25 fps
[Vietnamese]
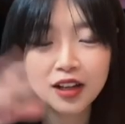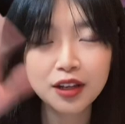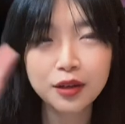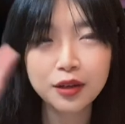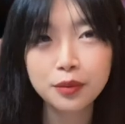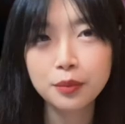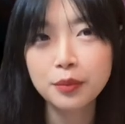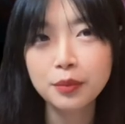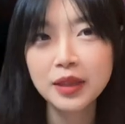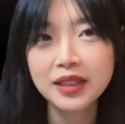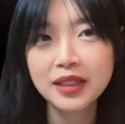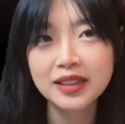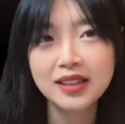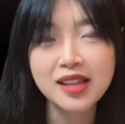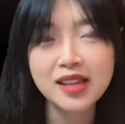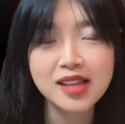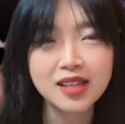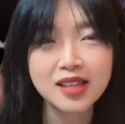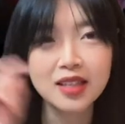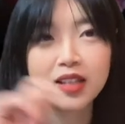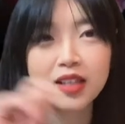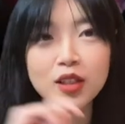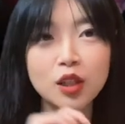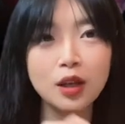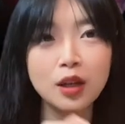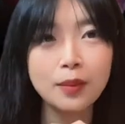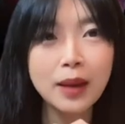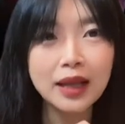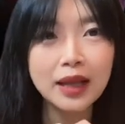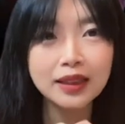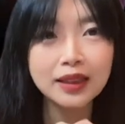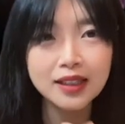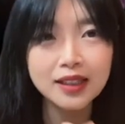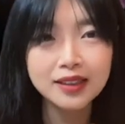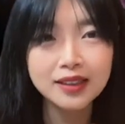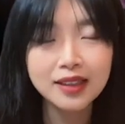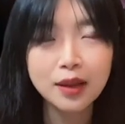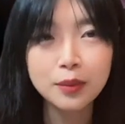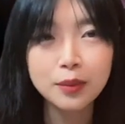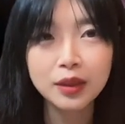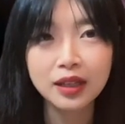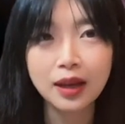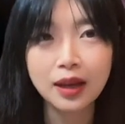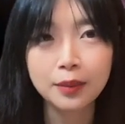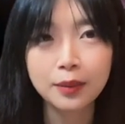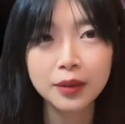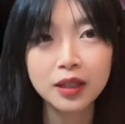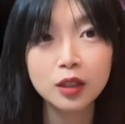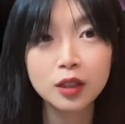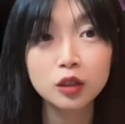mình đã giải thích cho các bạn tại sao mình
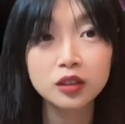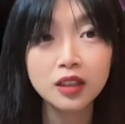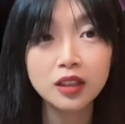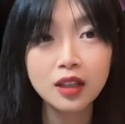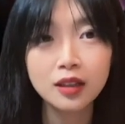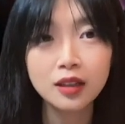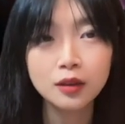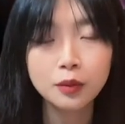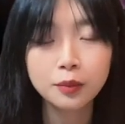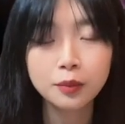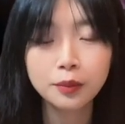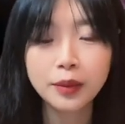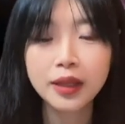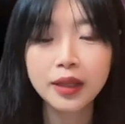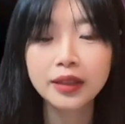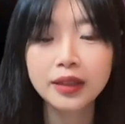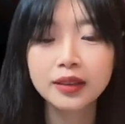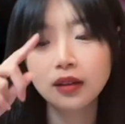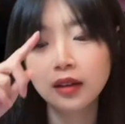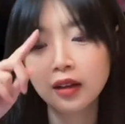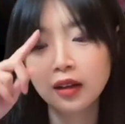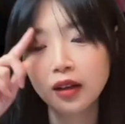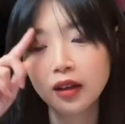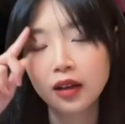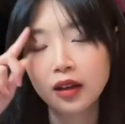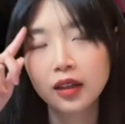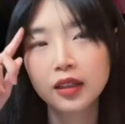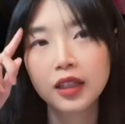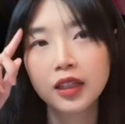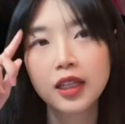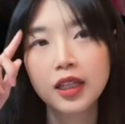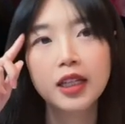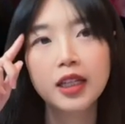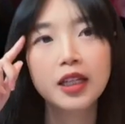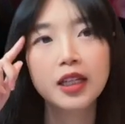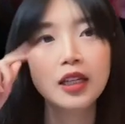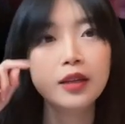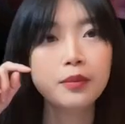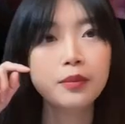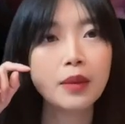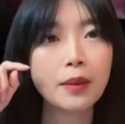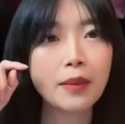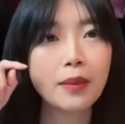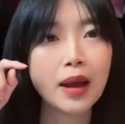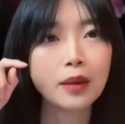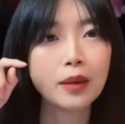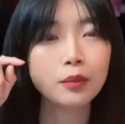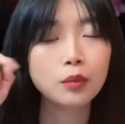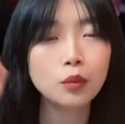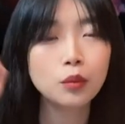cảm thấy nó rất là thông minh thì khi mà
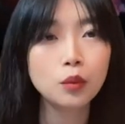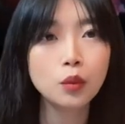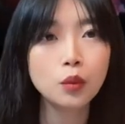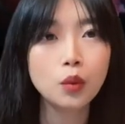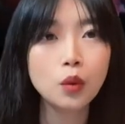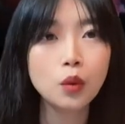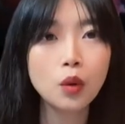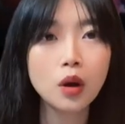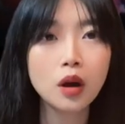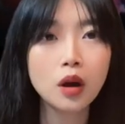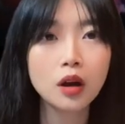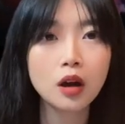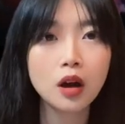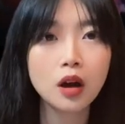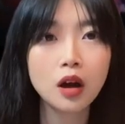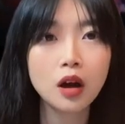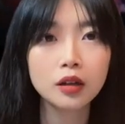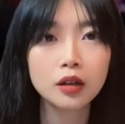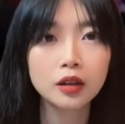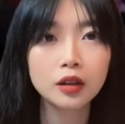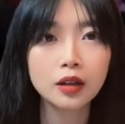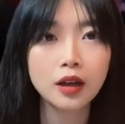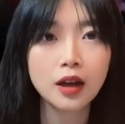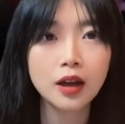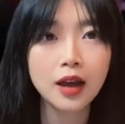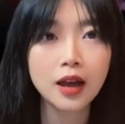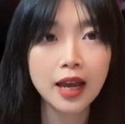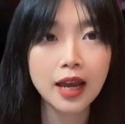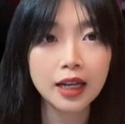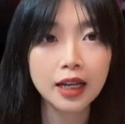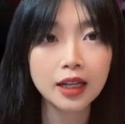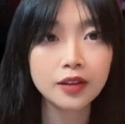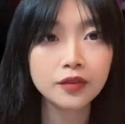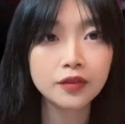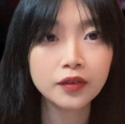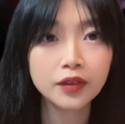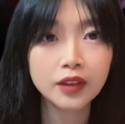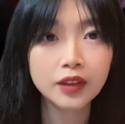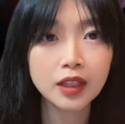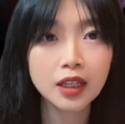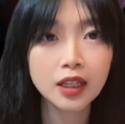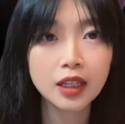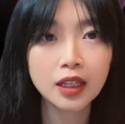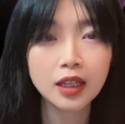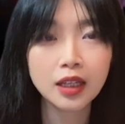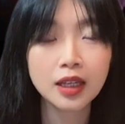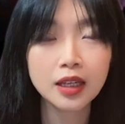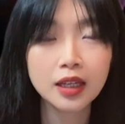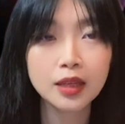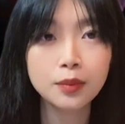bạn mua con à,
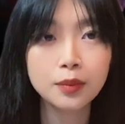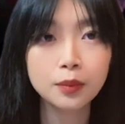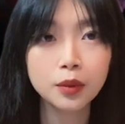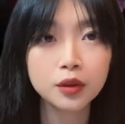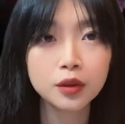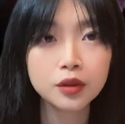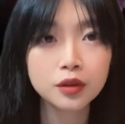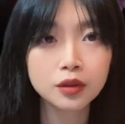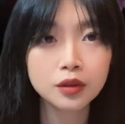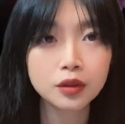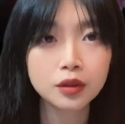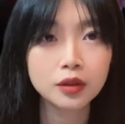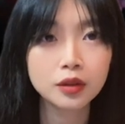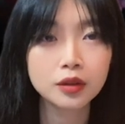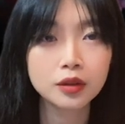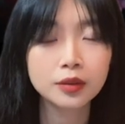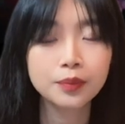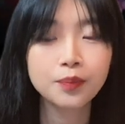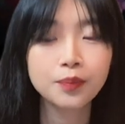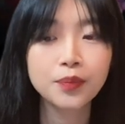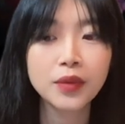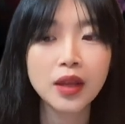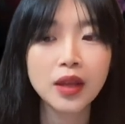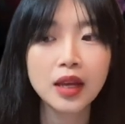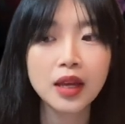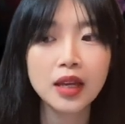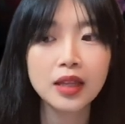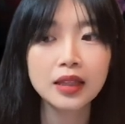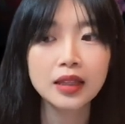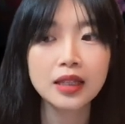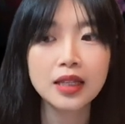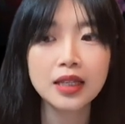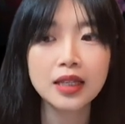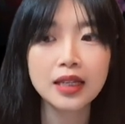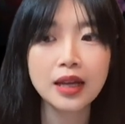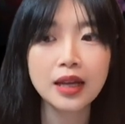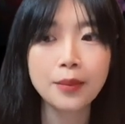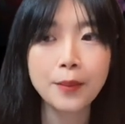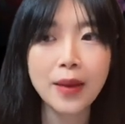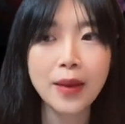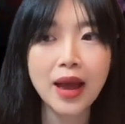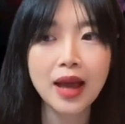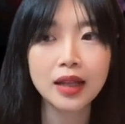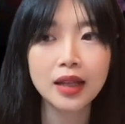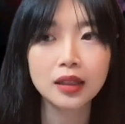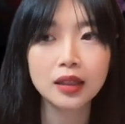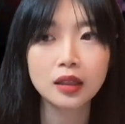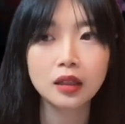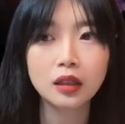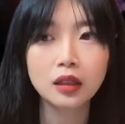NFT Imposter thì các
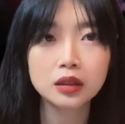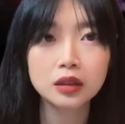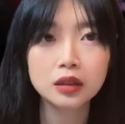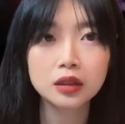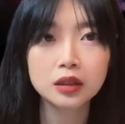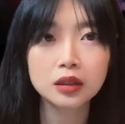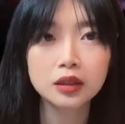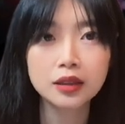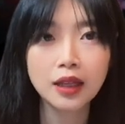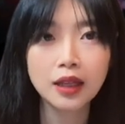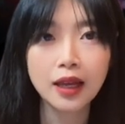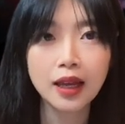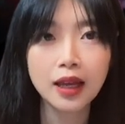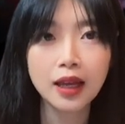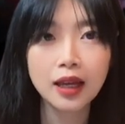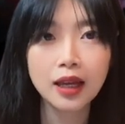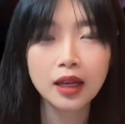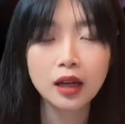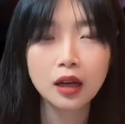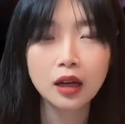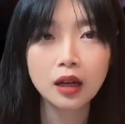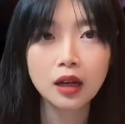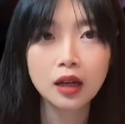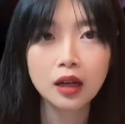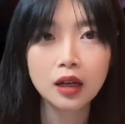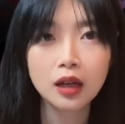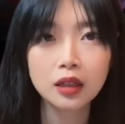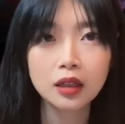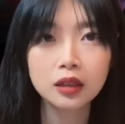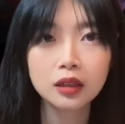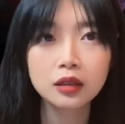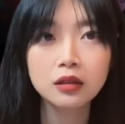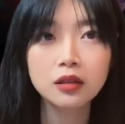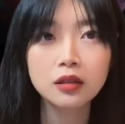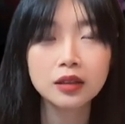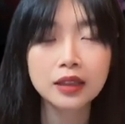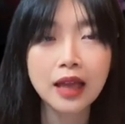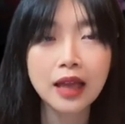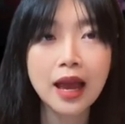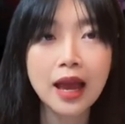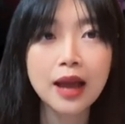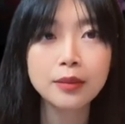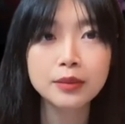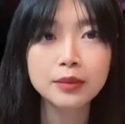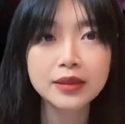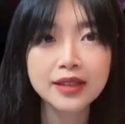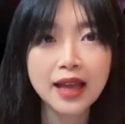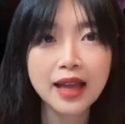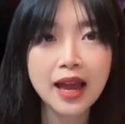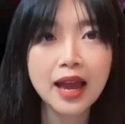bạn sẽ được
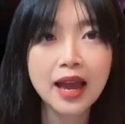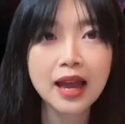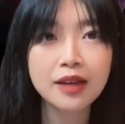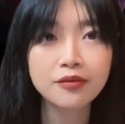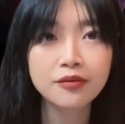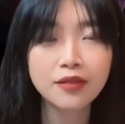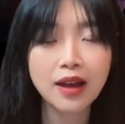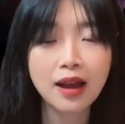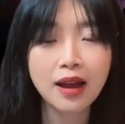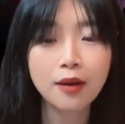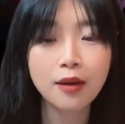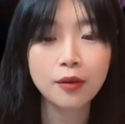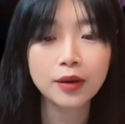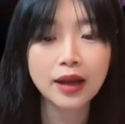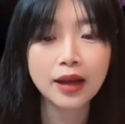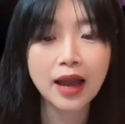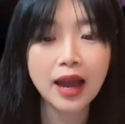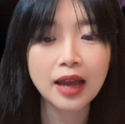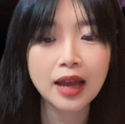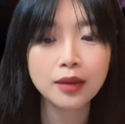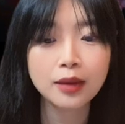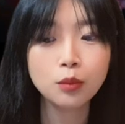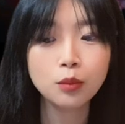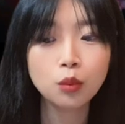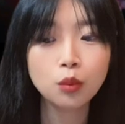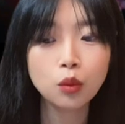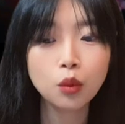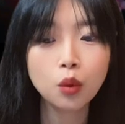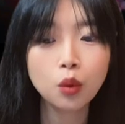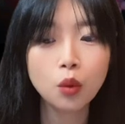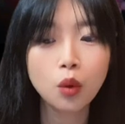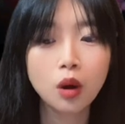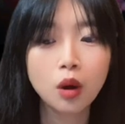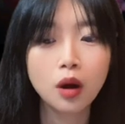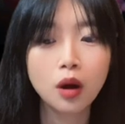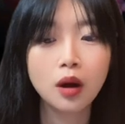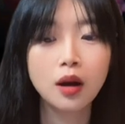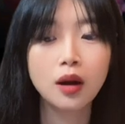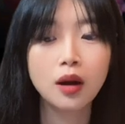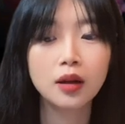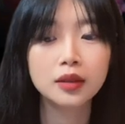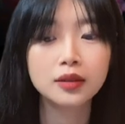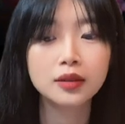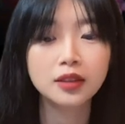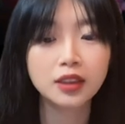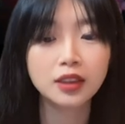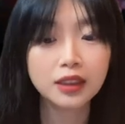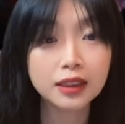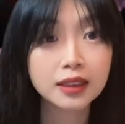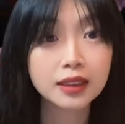tham gia vào cái mùa
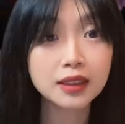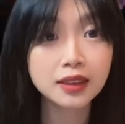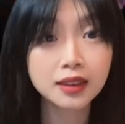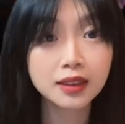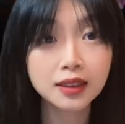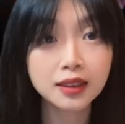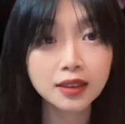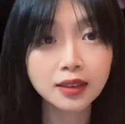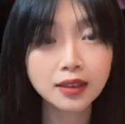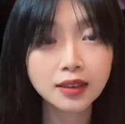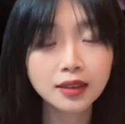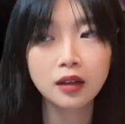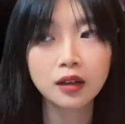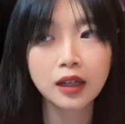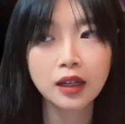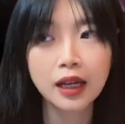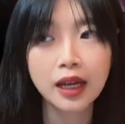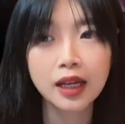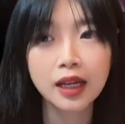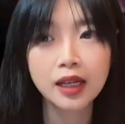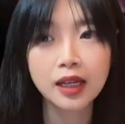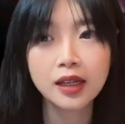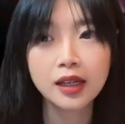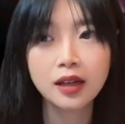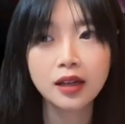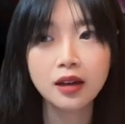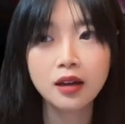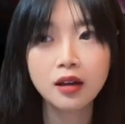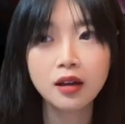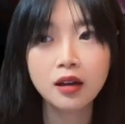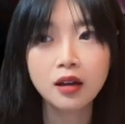Genesis cái à,